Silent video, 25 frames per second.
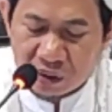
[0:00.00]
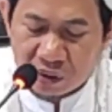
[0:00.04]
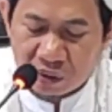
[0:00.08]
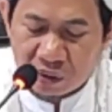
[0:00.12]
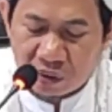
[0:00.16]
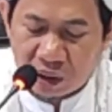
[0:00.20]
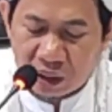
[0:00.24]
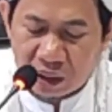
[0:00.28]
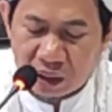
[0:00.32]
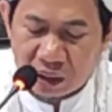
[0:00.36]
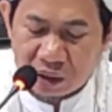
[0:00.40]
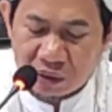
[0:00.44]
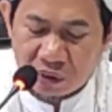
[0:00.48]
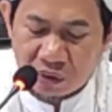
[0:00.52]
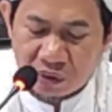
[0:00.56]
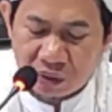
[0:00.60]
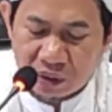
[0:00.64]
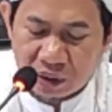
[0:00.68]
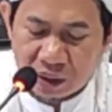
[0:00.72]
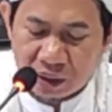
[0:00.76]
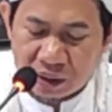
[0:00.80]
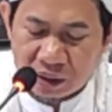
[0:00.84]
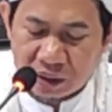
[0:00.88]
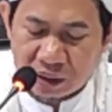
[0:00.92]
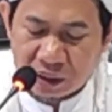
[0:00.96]
Wa
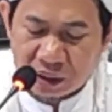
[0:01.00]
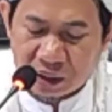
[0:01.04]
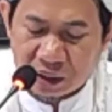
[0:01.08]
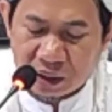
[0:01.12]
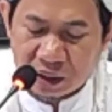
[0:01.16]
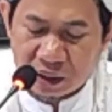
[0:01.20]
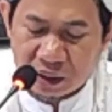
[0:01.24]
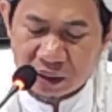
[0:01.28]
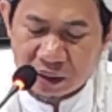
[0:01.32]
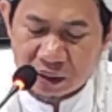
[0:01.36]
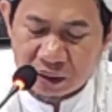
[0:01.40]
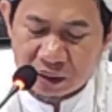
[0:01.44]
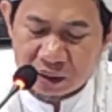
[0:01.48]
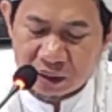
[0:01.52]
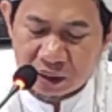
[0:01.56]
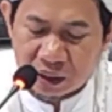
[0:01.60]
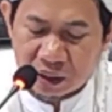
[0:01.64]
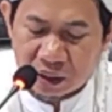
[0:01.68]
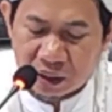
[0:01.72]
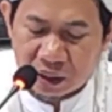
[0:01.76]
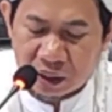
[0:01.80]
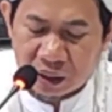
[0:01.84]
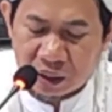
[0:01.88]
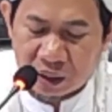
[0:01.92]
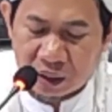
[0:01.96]
ayudrijana
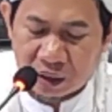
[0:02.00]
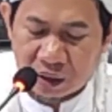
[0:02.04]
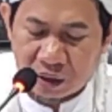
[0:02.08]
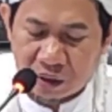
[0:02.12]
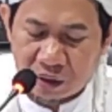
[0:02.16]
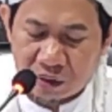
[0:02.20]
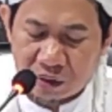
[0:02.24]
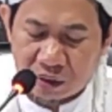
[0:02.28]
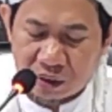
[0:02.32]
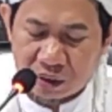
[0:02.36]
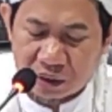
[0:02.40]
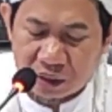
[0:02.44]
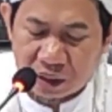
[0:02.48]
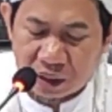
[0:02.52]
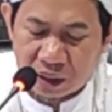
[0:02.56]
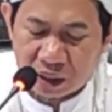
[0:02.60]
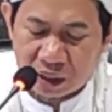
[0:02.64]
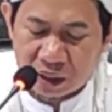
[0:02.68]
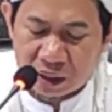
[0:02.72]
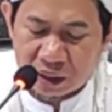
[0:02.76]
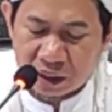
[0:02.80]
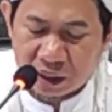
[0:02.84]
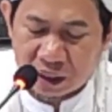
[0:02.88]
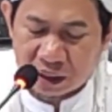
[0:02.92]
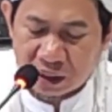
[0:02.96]
dan agar Allah
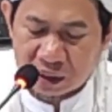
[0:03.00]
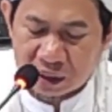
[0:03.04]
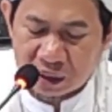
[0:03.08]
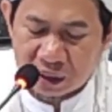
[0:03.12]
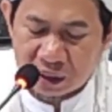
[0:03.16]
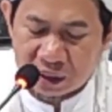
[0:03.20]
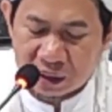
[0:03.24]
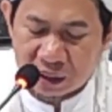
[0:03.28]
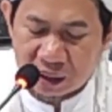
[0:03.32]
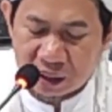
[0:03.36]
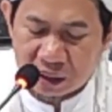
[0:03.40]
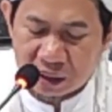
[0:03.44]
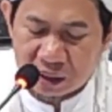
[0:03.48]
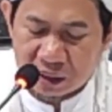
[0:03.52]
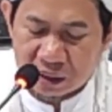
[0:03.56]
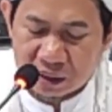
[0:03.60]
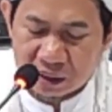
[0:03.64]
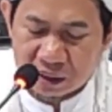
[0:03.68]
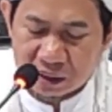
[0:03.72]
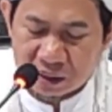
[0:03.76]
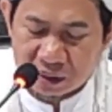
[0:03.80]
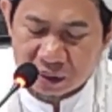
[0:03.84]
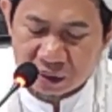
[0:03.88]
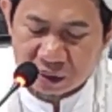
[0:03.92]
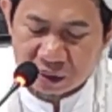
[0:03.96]
jalankan kita
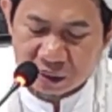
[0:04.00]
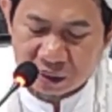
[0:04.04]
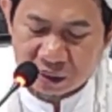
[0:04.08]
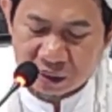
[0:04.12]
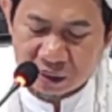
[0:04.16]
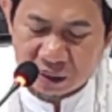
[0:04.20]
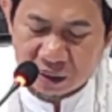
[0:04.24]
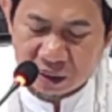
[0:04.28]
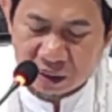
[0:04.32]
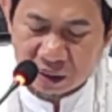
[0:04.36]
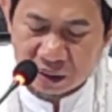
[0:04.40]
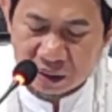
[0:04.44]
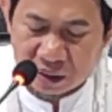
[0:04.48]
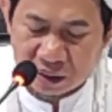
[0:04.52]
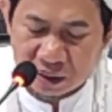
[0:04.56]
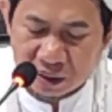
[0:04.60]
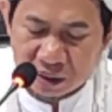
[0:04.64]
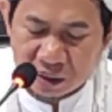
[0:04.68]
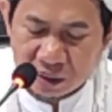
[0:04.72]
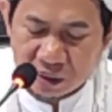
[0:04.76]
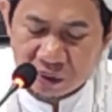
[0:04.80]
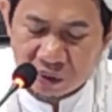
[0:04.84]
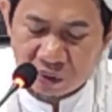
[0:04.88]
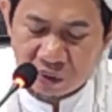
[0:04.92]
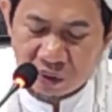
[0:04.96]
ya.
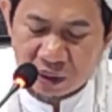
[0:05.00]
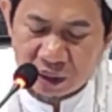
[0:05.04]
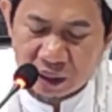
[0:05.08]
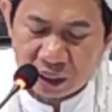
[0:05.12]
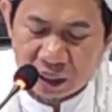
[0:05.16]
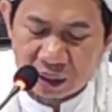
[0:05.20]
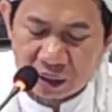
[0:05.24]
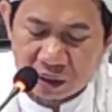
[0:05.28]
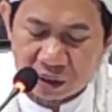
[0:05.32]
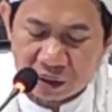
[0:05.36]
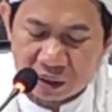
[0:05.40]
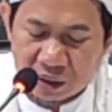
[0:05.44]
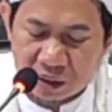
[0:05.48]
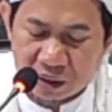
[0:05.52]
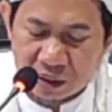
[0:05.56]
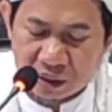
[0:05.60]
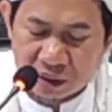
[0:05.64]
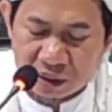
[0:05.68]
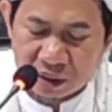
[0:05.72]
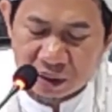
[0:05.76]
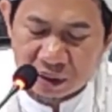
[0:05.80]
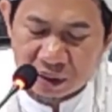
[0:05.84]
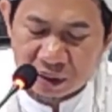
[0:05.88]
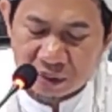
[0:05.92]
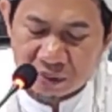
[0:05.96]
Wana
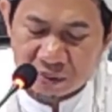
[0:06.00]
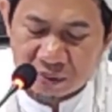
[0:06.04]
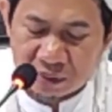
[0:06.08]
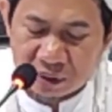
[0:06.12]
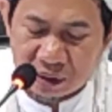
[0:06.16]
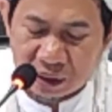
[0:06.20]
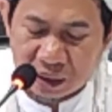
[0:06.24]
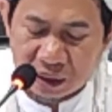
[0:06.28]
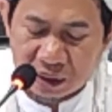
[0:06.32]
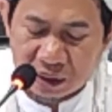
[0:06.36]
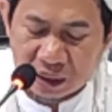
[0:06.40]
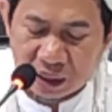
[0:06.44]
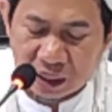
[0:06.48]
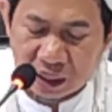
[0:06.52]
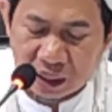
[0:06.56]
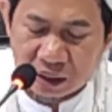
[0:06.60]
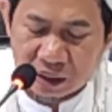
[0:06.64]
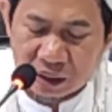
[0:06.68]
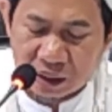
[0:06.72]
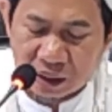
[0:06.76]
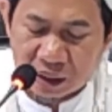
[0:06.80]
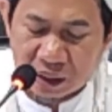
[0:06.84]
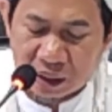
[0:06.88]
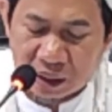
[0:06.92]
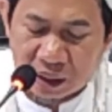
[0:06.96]

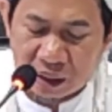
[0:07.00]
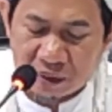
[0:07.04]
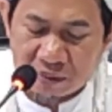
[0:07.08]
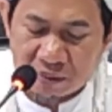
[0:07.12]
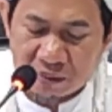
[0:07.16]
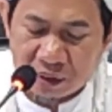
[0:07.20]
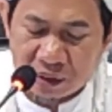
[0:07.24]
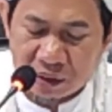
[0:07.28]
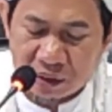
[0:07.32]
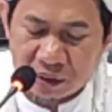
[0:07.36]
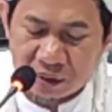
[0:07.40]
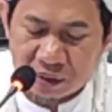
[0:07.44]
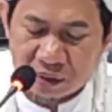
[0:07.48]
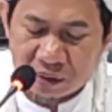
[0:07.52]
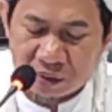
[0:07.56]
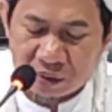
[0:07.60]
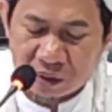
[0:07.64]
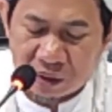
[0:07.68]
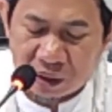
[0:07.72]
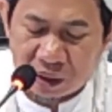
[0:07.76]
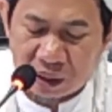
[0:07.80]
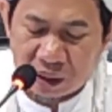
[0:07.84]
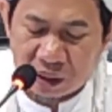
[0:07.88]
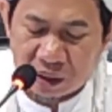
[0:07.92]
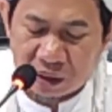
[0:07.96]
menjalankan kami
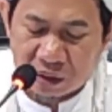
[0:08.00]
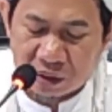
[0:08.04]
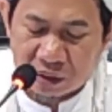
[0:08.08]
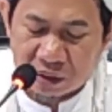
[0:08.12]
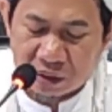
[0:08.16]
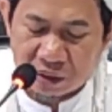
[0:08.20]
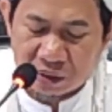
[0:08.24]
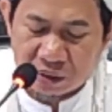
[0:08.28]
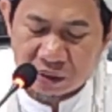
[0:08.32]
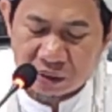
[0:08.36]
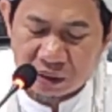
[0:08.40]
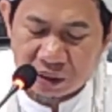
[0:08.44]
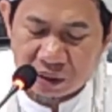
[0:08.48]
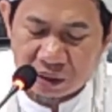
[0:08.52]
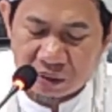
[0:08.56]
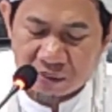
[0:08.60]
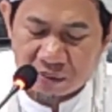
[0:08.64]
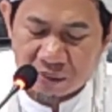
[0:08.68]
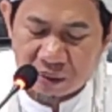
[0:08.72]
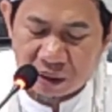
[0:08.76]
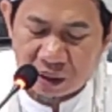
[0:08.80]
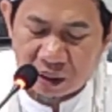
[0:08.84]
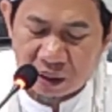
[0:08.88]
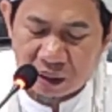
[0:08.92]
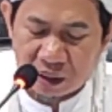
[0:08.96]
wana
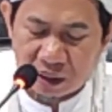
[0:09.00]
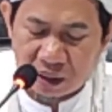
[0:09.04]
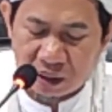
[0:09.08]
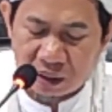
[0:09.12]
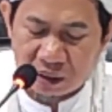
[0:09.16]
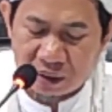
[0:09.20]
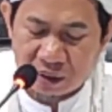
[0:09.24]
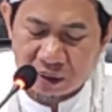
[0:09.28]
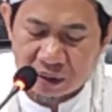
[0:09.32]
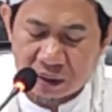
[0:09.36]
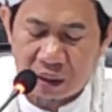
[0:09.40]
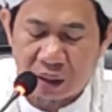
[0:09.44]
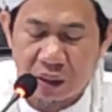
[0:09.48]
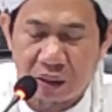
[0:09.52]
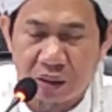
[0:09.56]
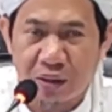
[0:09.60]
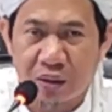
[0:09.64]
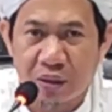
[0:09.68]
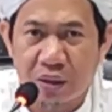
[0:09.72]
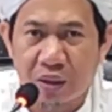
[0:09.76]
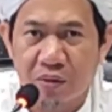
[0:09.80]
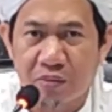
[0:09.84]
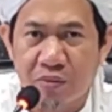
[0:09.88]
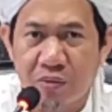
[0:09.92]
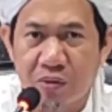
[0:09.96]
zimaha
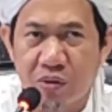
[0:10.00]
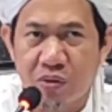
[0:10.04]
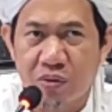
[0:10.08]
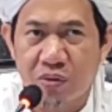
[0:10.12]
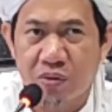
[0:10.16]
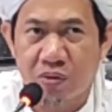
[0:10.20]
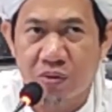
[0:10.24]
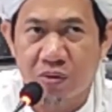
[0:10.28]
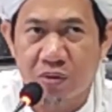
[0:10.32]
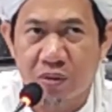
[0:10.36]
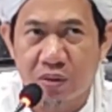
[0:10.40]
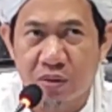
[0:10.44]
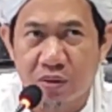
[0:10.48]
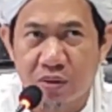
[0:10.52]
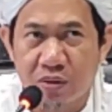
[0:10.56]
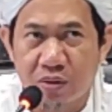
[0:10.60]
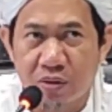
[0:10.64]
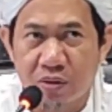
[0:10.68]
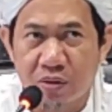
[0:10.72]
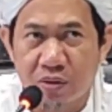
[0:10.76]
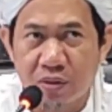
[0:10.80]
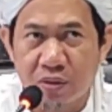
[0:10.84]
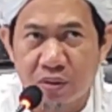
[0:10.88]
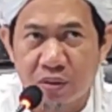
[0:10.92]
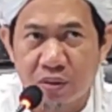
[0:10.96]
dan yang menyusun
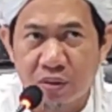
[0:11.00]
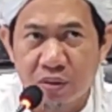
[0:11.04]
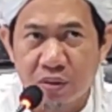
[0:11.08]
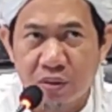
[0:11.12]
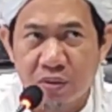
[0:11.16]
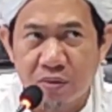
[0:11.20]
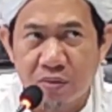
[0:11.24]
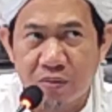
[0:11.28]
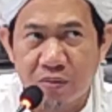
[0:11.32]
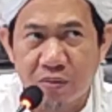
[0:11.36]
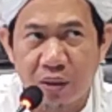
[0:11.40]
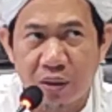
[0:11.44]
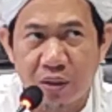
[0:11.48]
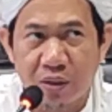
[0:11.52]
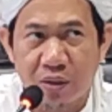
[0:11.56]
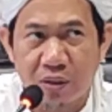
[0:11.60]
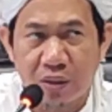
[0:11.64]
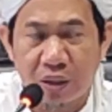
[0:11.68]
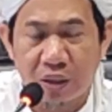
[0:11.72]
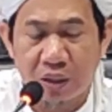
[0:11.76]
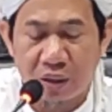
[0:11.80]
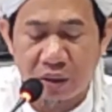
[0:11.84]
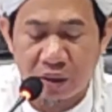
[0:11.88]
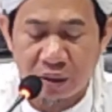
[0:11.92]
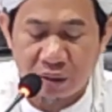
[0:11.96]
bait
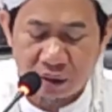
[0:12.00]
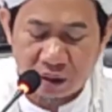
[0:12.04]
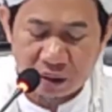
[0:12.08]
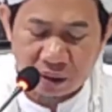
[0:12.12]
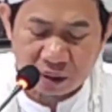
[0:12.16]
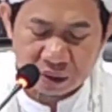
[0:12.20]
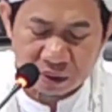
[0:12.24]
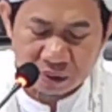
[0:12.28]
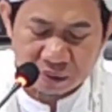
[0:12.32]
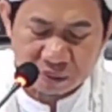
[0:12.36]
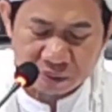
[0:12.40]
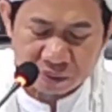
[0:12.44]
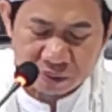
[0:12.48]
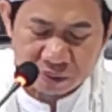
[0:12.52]
syairnya